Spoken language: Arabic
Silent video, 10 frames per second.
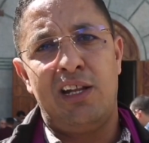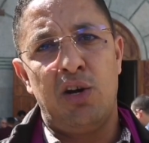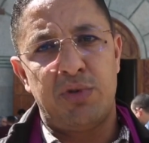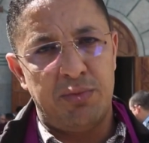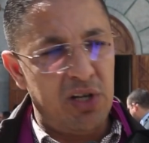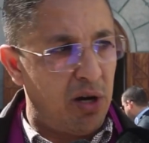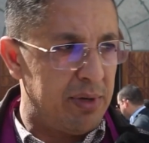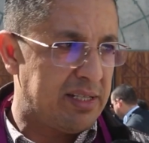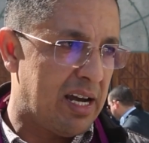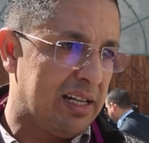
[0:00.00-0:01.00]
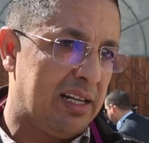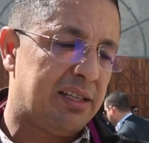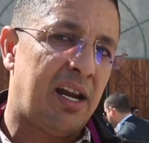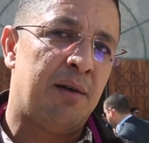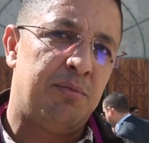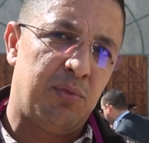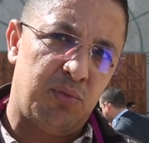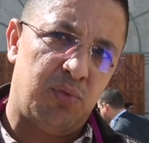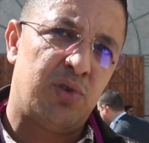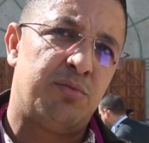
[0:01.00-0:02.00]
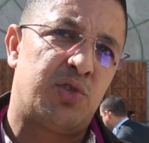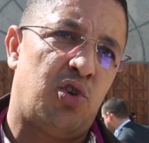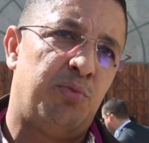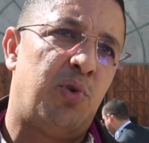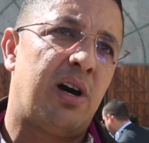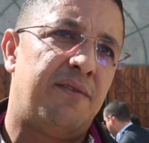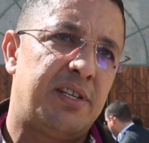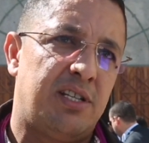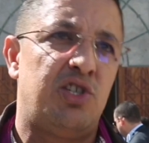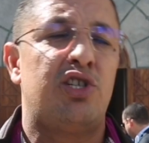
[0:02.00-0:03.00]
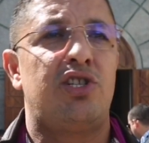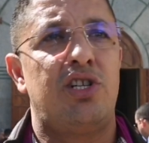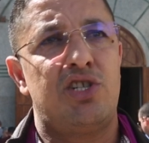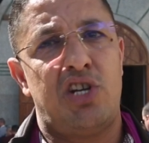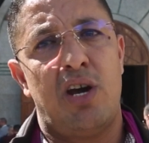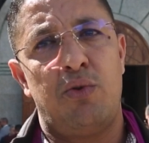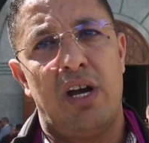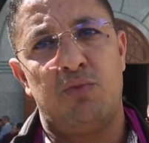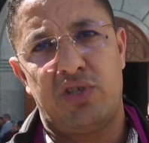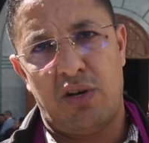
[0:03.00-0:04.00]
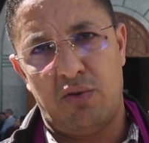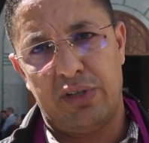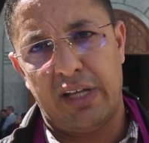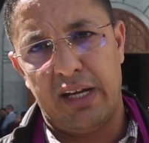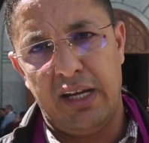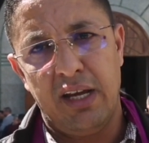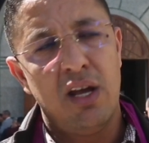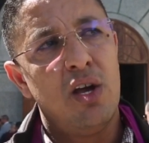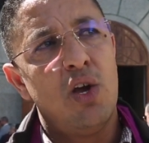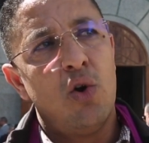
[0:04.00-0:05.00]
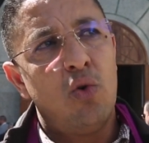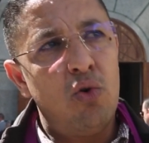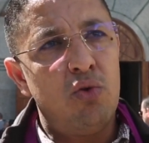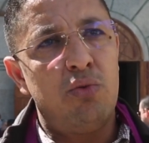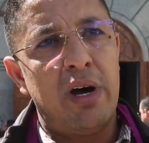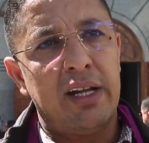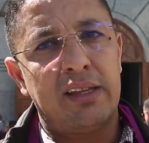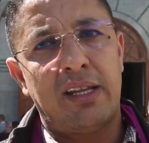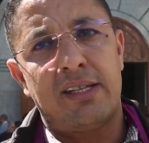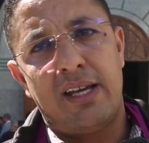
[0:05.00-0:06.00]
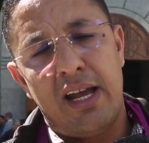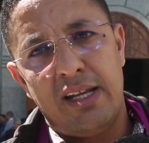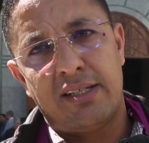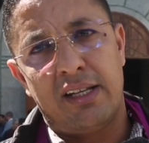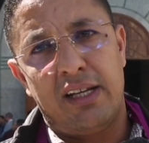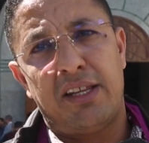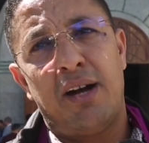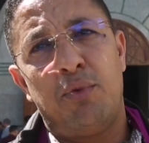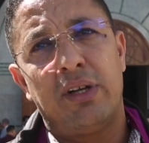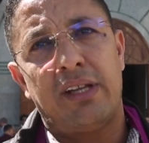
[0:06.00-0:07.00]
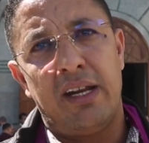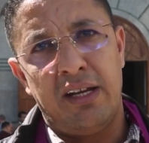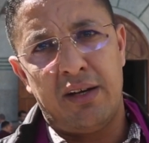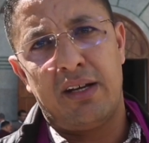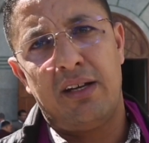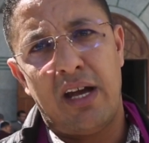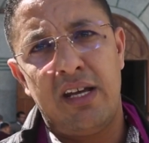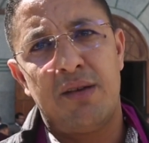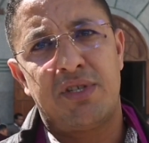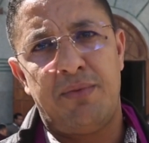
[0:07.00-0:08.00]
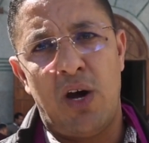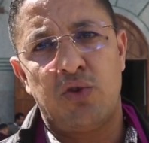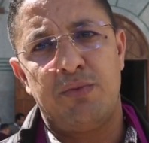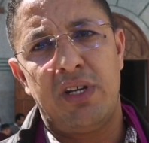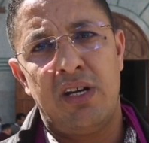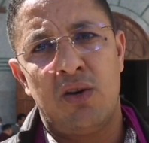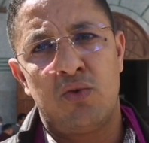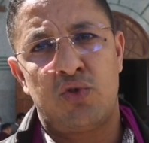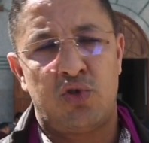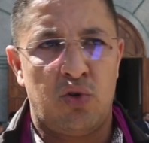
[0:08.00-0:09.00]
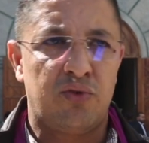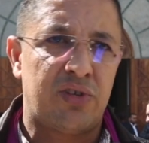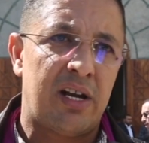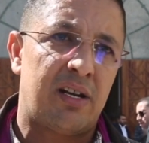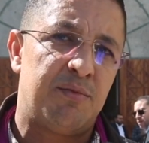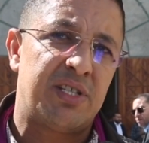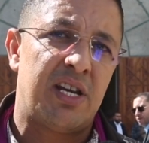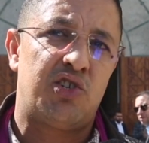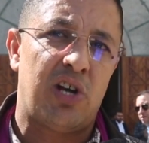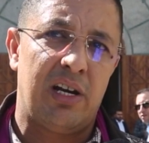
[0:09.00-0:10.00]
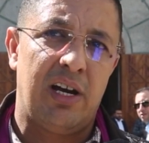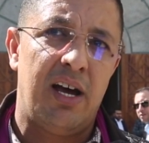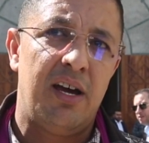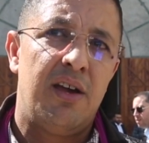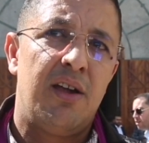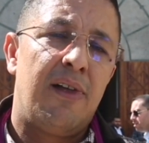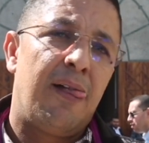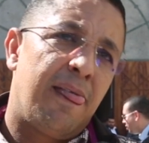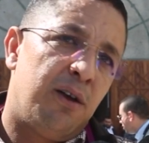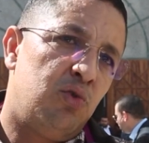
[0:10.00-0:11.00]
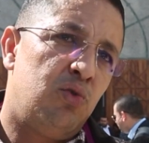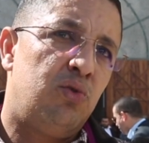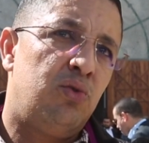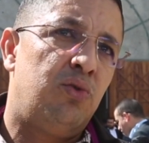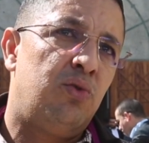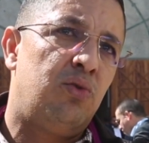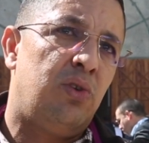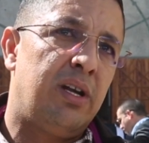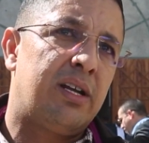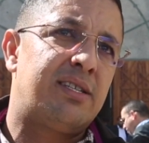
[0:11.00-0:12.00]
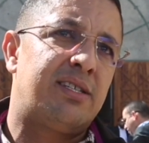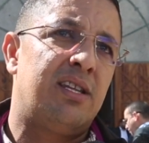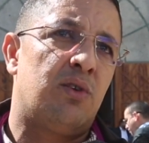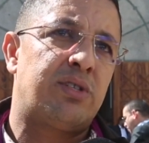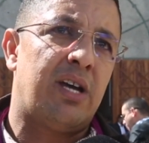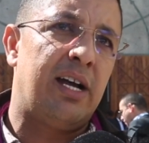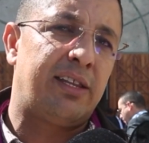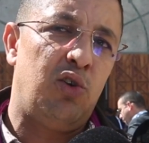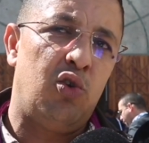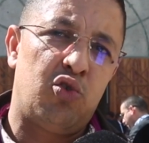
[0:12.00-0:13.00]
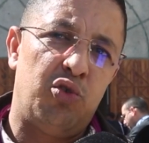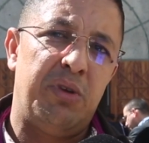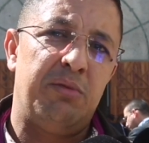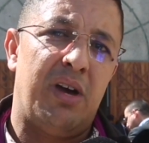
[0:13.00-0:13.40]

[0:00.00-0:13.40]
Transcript: اليوم 48 ساعه الاضراب مصحوب بوقفات احتجاجيه جهويه على المستوى الوطني ومحطه ثالثه اضراب وطني ايام 7 و8 و9 شهر 5 ان شاء الله وحنا كنتسناو التعاطي الحكومي